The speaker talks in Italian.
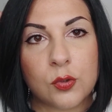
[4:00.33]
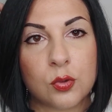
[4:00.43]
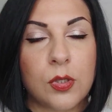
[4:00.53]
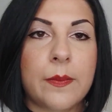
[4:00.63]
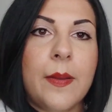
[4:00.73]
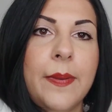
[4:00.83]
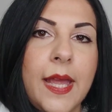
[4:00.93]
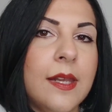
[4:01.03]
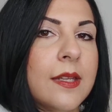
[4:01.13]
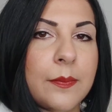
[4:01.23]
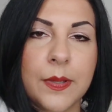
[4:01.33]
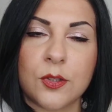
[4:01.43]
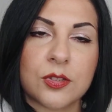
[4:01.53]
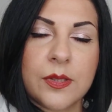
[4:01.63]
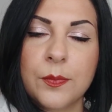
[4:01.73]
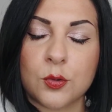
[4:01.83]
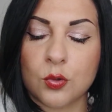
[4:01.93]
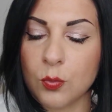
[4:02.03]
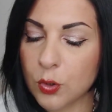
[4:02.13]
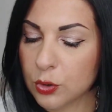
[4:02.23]
sulla mia pelle, ripeto, è sempre
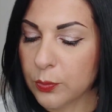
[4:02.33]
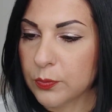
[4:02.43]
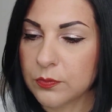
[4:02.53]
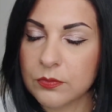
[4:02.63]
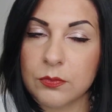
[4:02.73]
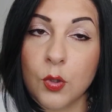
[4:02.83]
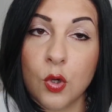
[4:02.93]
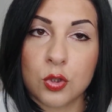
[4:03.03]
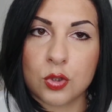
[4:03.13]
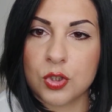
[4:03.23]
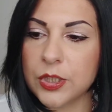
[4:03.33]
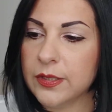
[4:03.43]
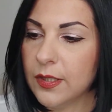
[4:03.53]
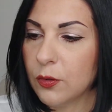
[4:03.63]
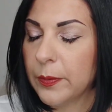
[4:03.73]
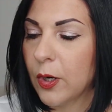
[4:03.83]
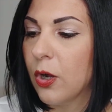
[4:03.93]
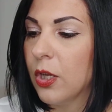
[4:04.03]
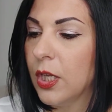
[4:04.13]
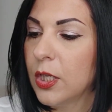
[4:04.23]
tutto molto, molto soggettivo,
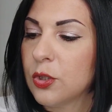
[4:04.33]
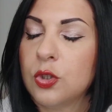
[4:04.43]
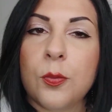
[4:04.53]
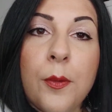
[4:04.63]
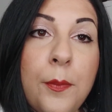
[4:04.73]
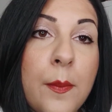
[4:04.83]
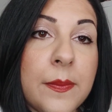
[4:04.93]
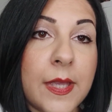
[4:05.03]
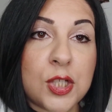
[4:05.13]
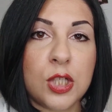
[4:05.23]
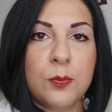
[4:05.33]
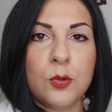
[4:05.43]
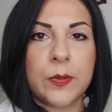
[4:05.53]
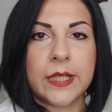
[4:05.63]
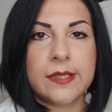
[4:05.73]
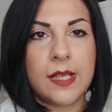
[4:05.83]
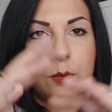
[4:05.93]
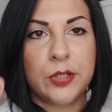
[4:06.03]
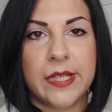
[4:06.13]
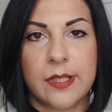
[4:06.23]
però dopo un po' mi piace di più perché si
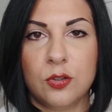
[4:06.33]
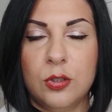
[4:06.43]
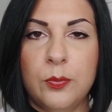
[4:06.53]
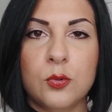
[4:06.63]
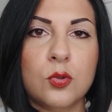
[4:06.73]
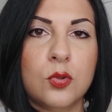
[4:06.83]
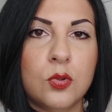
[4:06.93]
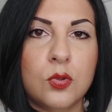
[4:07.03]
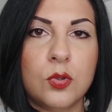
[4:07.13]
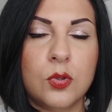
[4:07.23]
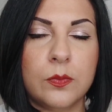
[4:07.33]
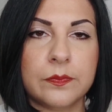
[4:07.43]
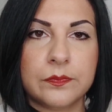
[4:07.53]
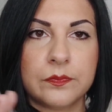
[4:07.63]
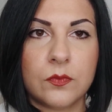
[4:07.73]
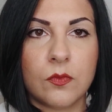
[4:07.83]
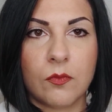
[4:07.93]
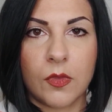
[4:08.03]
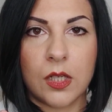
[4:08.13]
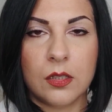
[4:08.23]
armonizzano di più
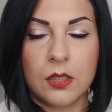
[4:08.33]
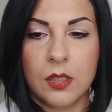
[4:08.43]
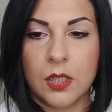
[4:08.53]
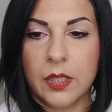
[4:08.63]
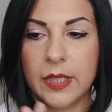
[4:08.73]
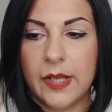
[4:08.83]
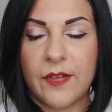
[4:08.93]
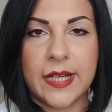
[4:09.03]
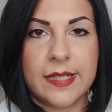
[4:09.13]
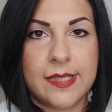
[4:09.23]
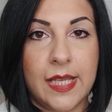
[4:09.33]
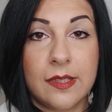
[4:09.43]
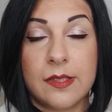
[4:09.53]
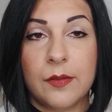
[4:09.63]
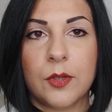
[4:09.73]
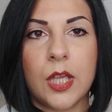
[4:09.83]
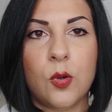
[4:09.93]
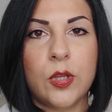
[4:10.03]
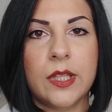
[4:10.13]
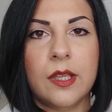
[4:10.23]
le varie essenze e
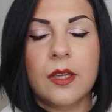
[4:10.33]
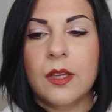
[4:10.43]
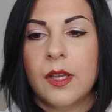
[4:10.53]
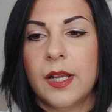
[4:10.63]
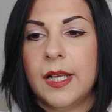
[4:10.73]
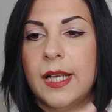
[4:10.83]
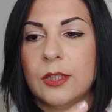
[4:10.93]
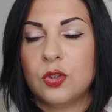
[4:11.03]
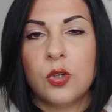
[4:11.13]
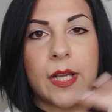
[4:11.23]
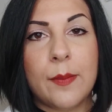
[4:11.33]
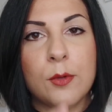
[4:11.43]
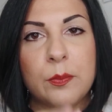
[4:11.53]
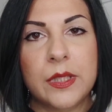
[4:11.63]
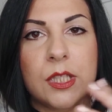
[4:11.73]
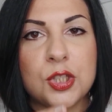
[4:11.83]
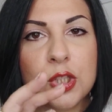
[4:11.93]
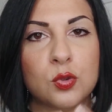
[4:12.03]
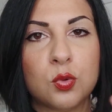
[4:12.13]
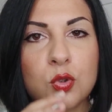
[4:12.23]
quindi la tonca
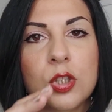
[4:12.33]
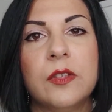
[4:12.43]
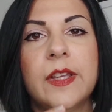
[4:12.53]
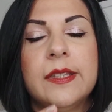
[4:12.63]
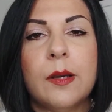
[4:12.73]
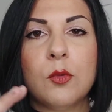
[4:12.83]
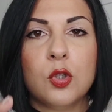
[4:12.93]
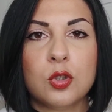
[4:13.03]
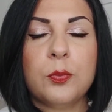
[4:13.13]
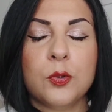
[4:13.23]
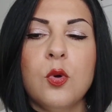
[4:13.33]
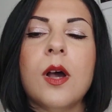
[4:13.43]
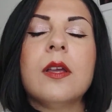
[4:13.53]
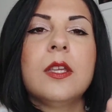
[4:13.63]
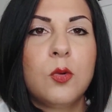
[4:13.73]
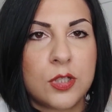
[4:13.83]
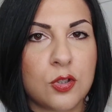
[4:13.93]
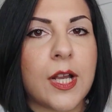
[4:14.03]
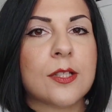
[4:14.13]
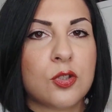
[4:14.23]
ammorbidisce tutto diventa molto più, in
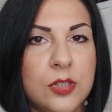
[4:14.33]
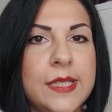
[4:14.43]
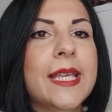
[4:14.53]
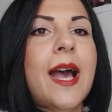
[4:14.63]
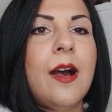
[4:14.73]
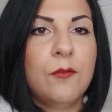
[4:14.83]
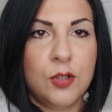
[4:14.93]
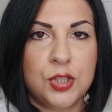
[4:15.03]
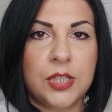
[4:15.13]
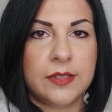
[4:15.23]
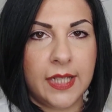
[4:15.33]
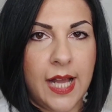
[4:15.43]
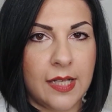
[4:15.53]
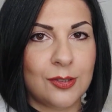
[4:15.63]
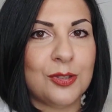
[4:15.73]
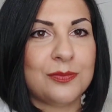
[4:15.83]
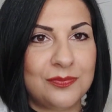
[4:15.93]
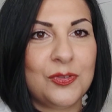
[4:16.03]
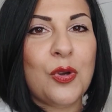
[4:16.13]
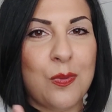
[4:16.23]
questo caso sì, avvolgente
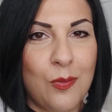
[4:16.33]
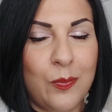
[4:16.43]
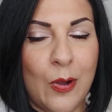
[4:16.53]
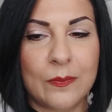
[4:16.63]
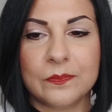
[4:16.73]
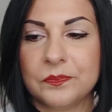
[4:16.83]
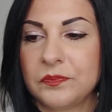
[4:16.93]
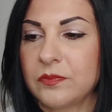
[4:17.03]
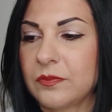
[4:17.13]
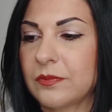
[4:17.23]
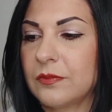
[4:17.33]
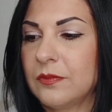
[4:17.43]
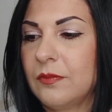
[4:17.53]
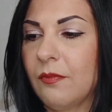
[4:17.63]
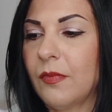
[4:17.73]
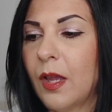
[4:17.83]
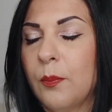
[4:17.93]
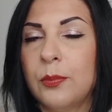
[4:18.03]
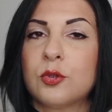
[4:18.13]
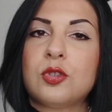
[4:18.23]
caldo, dopo un po'.
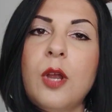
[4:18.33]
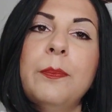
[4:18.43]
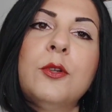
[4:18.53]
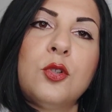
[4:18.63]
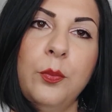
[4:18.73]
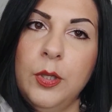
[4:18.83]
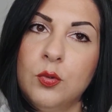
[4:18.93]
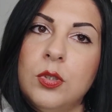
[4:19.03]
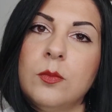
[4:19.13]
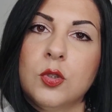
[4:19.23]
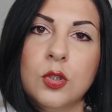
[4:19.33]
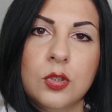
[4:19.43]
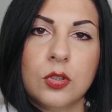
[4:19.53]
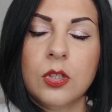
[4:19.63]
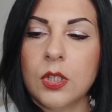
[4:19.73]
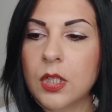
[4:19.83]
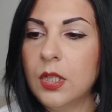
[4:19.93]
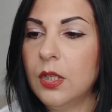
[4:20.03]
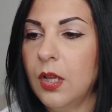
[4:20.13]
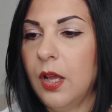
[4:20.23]
Purtroppo non mi dura molto,
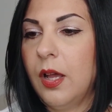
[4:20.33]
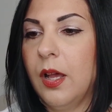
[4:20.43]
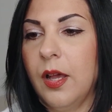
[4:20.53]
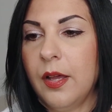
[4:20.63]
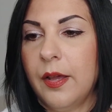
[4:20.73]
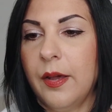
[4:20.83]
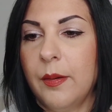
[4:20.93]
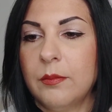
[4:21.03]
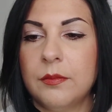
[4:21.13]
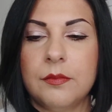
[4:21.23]
eh,